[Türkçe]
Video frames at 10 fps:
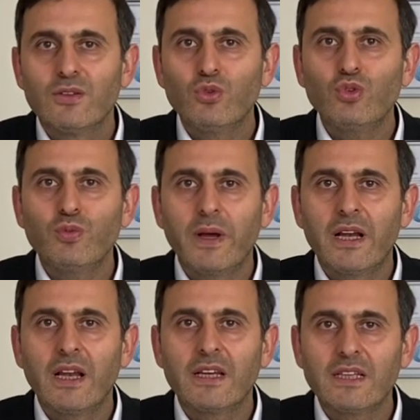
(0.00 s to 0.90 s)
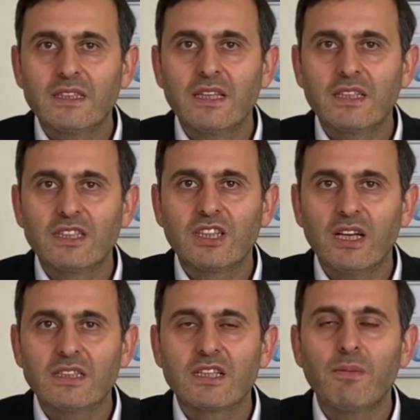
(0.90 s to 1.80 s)
YouTuberleri izledikçe,
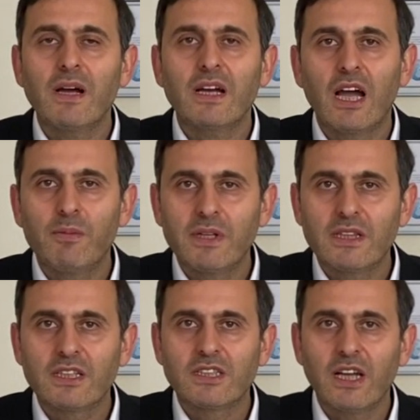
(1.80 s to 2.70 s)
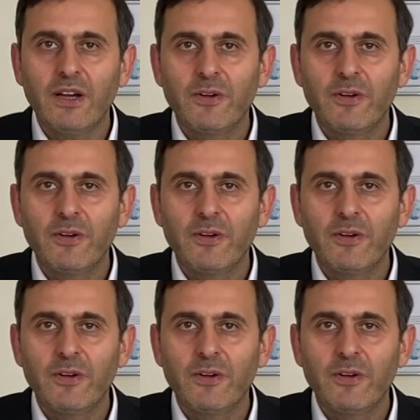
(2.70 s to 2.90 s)
zaman kaybettikçe